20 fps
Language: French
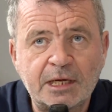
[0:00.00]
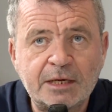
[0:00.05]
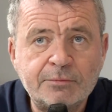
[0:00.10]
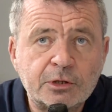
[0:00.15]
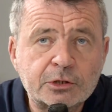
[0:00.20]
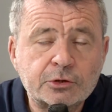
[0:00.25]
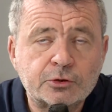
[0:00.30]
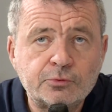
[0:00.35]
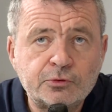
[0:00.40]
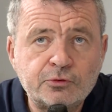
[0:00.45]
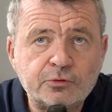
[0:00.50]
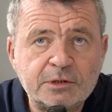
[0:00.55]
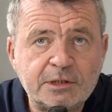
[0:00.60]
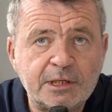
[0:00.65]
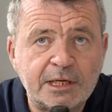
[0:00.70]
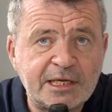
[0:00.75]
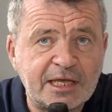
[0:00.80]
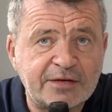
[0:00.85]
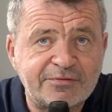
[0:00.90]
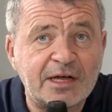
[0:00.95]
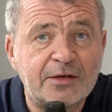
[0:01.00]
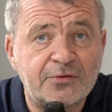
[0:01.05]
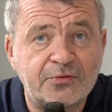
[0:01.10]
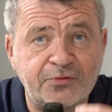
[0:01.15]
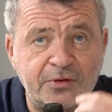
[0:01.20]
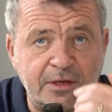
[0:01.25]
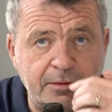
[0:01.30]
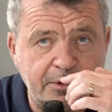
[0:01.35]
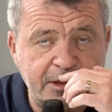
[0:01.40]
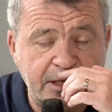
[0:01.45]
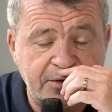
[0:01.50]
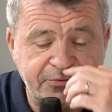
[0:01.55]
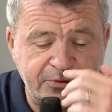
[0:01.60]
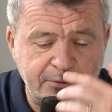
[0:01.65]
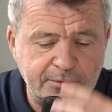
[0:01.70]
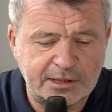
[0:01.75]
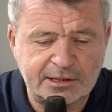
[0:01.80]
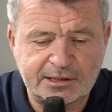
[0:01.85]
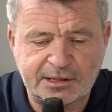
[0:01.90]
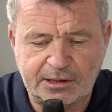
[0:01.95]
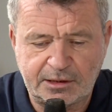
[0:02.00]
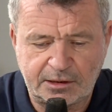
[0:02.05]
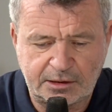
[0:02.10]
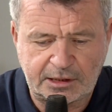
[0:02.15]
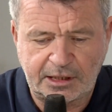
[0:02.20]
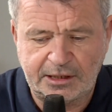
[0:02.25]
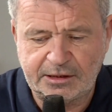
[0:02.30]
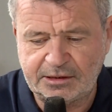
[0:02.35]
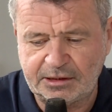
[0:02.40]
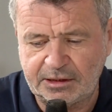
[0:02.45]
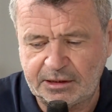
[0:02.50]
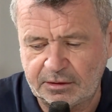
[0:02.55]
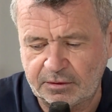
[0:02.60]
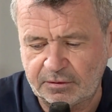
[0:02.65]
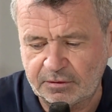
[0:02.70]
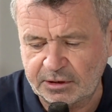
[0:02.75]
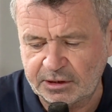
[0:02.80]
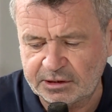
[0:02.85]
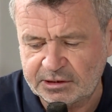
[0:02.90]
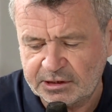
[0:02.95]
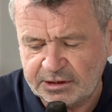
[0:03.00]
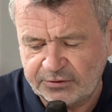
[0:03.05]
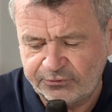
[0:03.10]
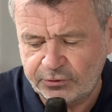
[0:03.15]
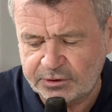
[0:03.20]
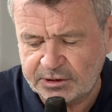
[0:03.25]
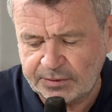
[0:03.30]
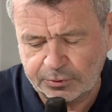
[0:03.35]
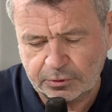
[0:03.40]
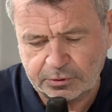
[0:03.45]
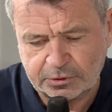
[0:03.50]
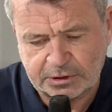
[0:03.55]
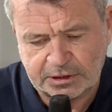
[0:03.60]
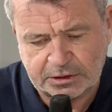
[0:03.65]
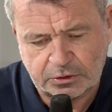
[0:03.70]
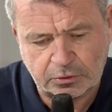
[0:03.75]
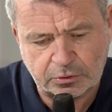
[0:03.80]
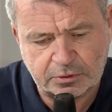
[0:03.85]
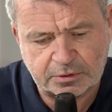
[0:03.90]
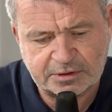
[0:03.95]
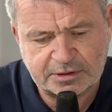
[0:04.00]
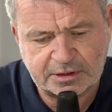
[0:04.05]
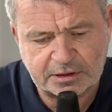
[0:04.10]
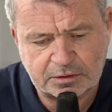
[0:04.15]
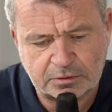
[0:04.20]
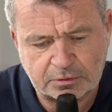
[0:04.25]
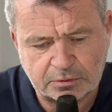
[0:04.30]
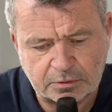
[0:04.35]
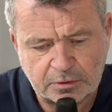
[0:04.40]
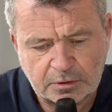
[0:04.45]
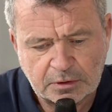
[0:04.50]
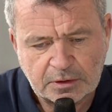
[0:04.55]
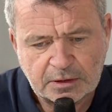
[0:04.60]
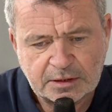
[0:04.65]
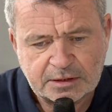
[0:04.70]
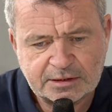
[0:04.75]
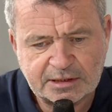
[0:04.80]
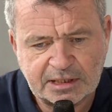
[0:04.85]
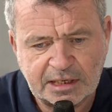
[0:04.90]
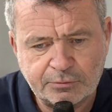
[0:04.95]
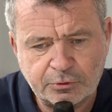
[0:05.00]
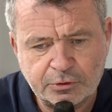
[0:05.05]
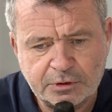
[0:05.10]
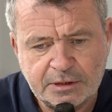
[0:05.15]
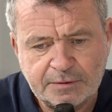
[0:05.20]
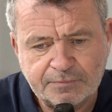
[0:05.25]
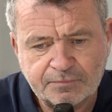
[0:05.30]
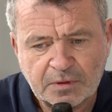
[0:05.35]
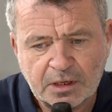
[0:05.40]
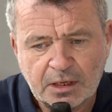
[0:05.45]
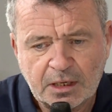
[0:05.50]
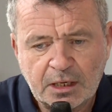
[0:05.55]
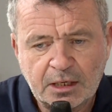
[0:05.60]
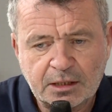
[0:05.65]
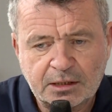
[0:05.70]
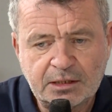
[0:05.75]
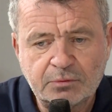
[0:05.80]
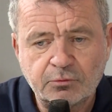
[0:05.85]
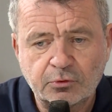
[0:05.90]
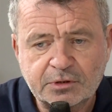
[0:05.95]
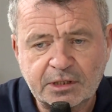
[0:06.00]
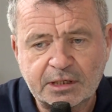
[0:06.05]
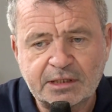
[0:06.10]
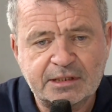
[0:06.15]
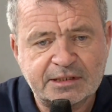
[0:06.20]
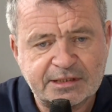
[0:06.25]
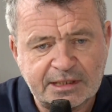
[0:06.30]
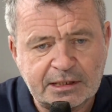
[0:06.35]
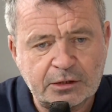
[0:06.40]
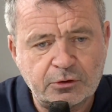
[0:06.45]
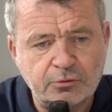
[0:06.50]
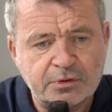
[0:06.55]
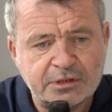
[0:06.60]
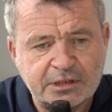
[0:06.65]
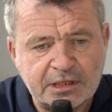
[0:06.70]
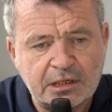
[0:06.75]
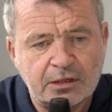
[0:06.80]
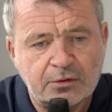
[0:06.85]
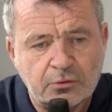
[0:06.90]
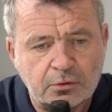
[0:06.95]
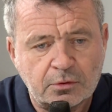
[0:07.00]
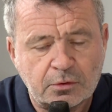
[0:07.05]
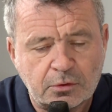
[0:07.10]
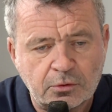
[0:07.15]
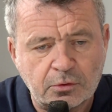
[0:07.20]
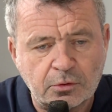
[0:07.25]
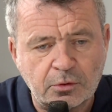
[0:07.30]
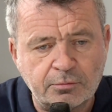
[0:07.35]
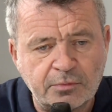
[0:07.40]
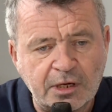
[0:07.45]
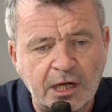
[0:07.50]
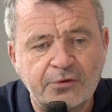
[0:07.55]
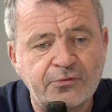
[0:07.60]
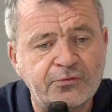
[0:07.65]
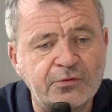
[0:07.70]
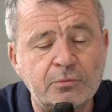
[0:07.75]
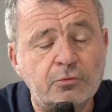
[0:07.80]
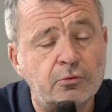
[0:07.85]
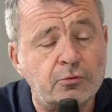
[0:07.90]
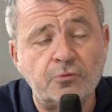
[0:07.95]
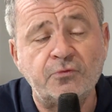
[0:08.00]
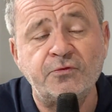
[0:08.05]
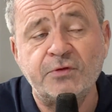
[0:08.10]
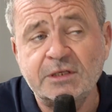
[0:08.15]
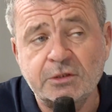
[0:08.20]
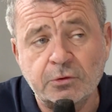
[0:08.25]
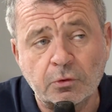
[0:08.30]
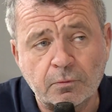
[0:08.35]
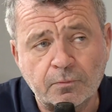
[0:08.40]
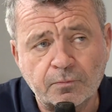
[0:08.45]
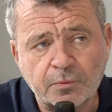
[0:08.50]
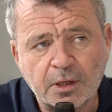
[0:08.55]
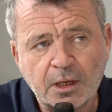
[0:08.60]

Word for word: Et moi, je me suis dit, il y avait un film, il y a un film qui a été, a été, qui a été diffusé pendant cette, cette cérémonie, qui montrait des aides à domicile, mais un film, une fiction.